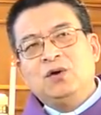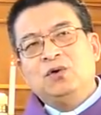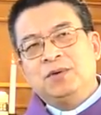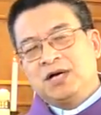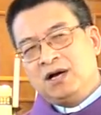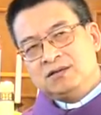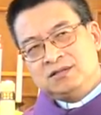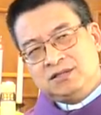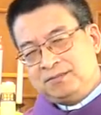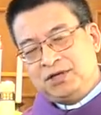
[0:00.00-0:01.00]
我们靠
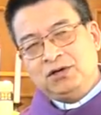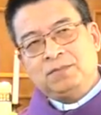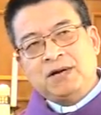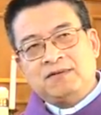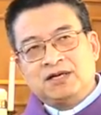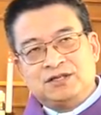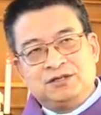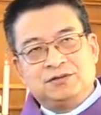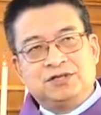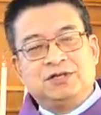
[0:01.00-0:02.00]
自己没有办法
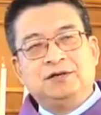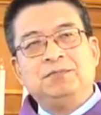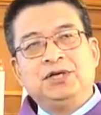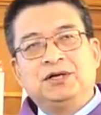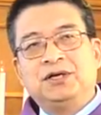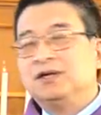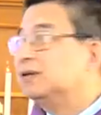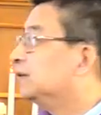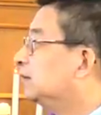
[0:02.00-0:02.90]
持守神的命令，